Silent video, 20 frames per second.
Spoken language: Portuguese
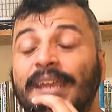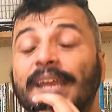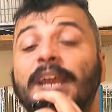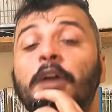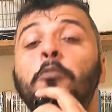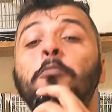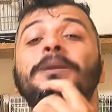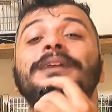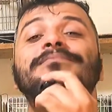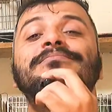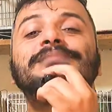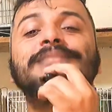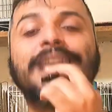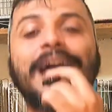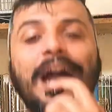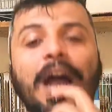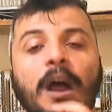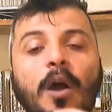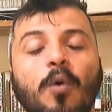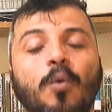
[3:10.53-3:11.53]
querer
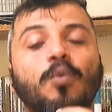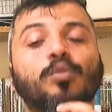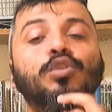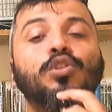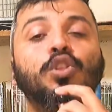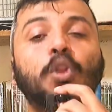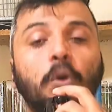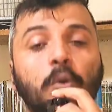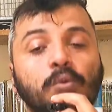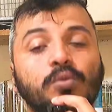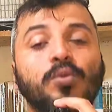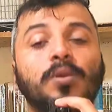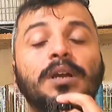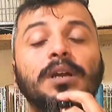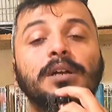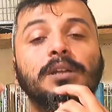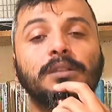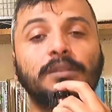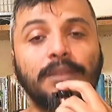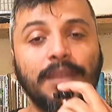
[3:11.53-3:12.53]
aumentar o tom do
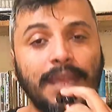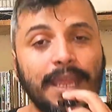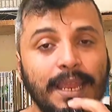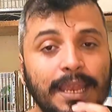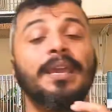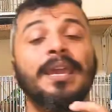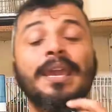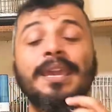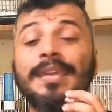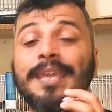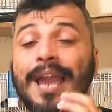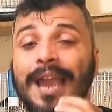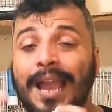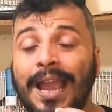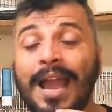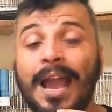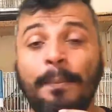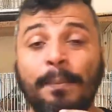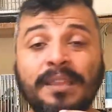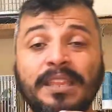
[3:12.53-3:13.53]
canto dele. E a
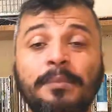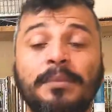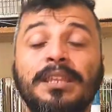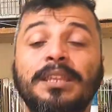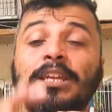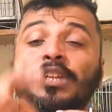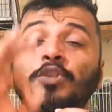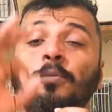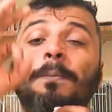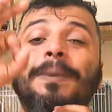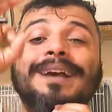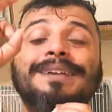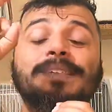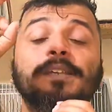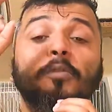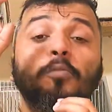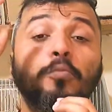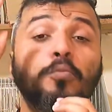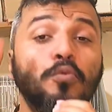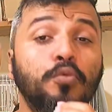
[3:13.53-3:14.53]
capa também deixa o
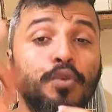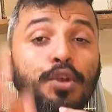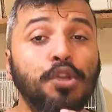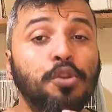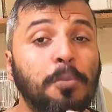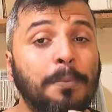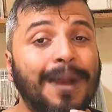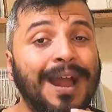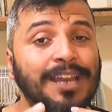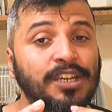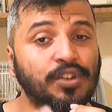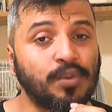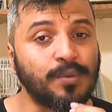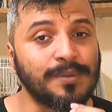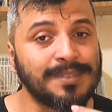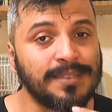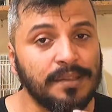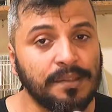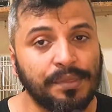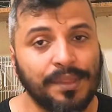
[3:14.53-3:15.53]
pássaro muito mais
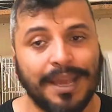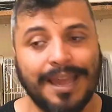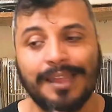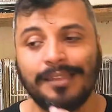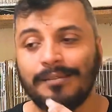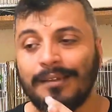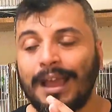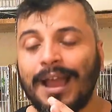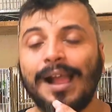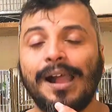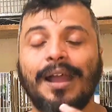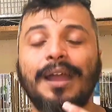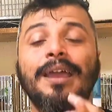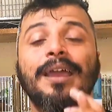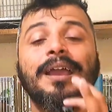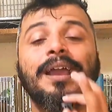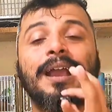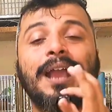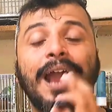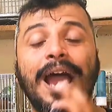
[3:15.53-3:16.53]
concentrado. Cara,
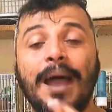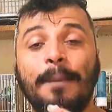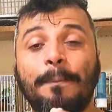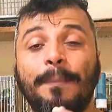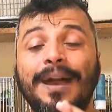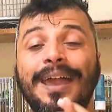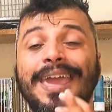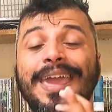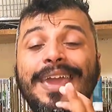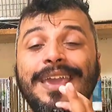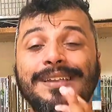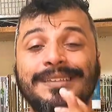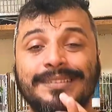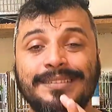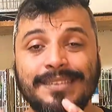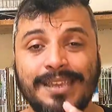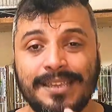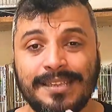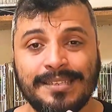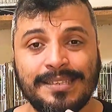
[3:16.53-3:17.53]
capa é
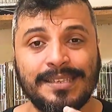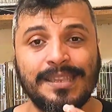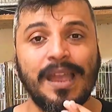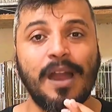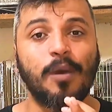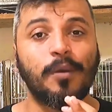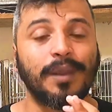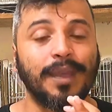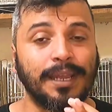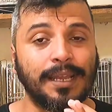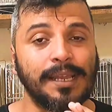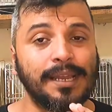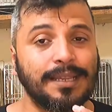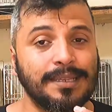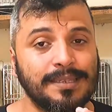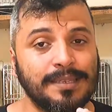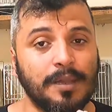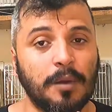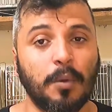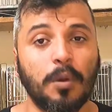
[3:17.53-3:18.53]
essencial na
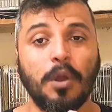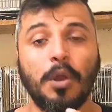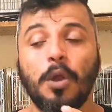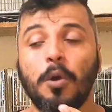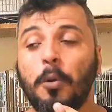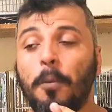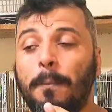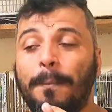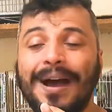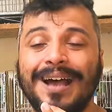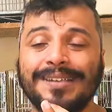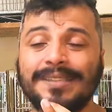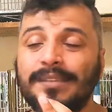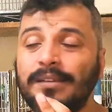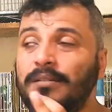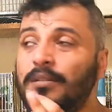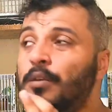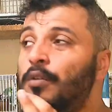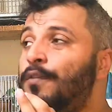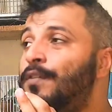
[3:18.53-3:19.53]
criação. O
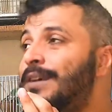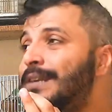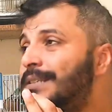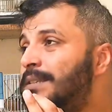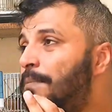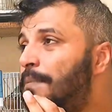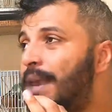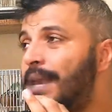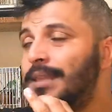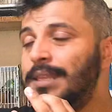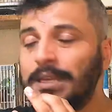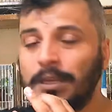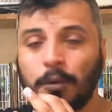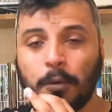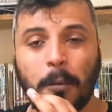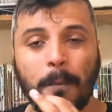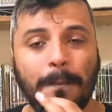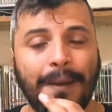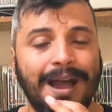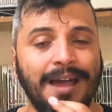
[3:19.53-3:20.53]
pássaro não fica se perdendo
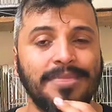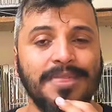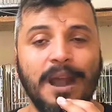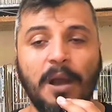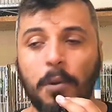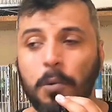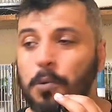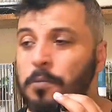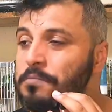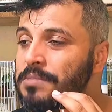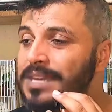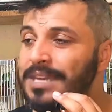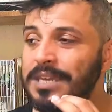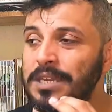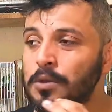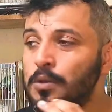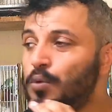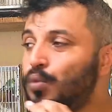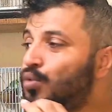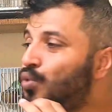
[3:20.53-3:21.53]
com pardal, com
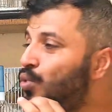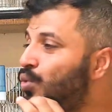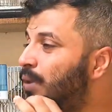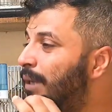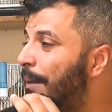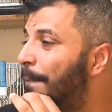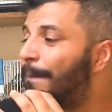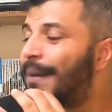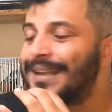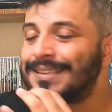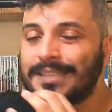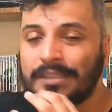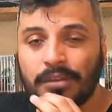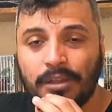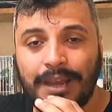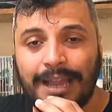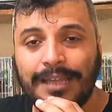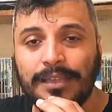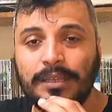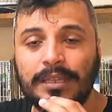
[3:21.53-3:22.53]
biquinho, com tudo que passa do
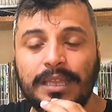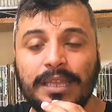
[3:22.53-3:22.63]
lado